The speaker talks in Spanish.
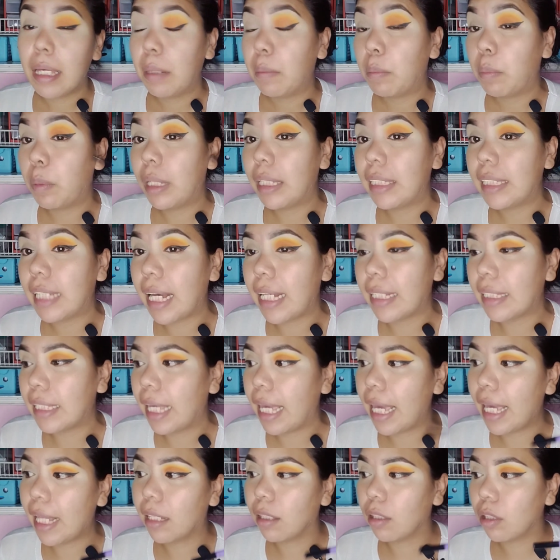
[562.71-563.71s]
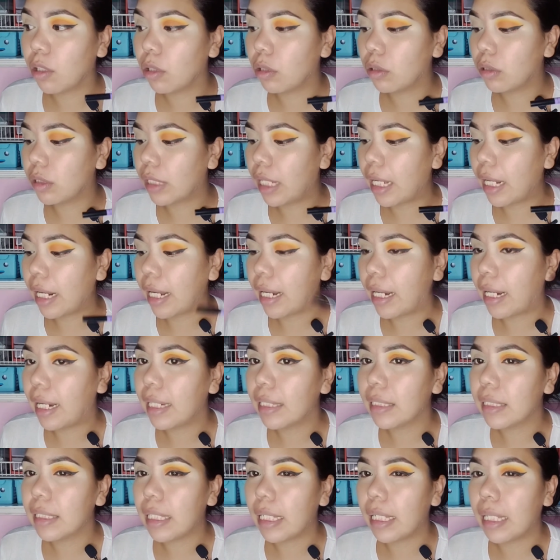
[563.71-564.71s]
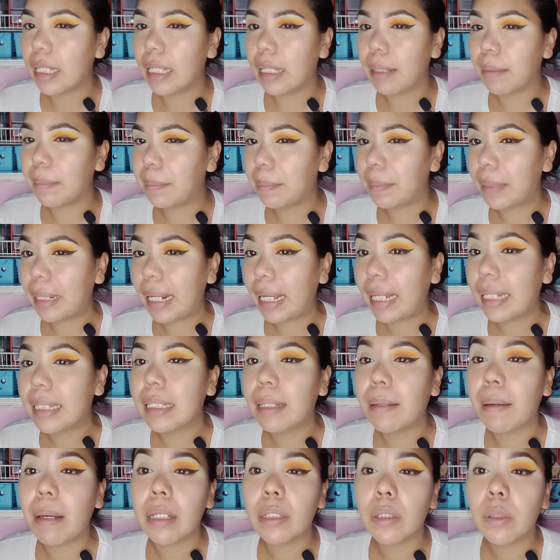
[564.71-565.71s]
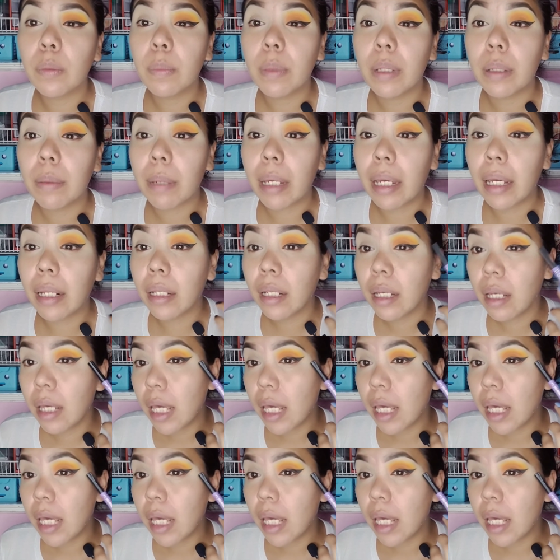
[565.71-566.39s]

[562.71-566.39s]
pues así en tonos naranjas y para que se vea súper bien.